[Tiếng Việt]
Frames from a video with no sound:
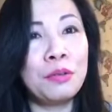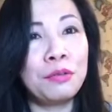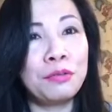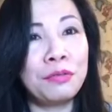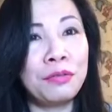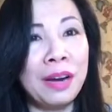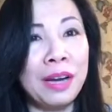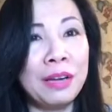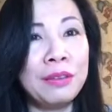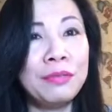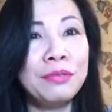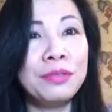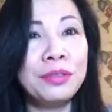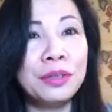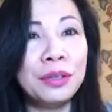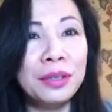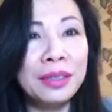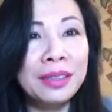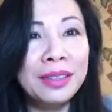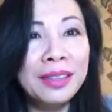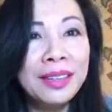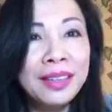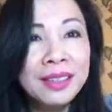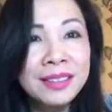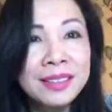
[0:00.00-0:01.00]
phải vượt
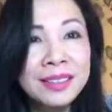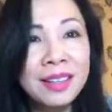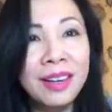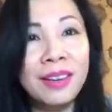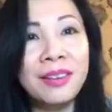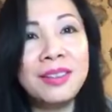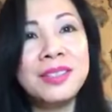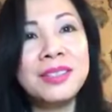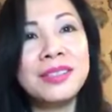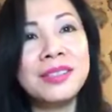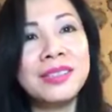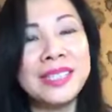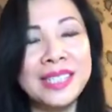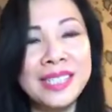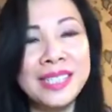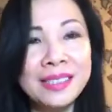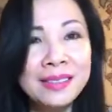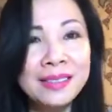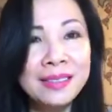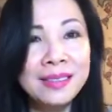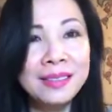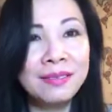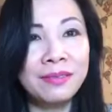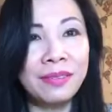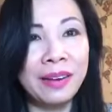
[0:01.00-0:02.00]
lên con người
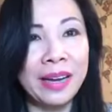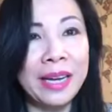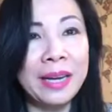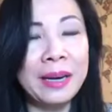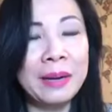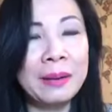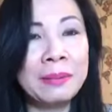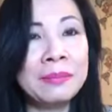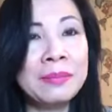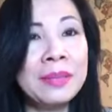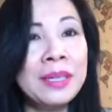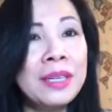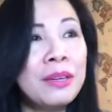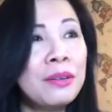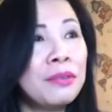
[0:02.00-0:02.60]
chứ phải không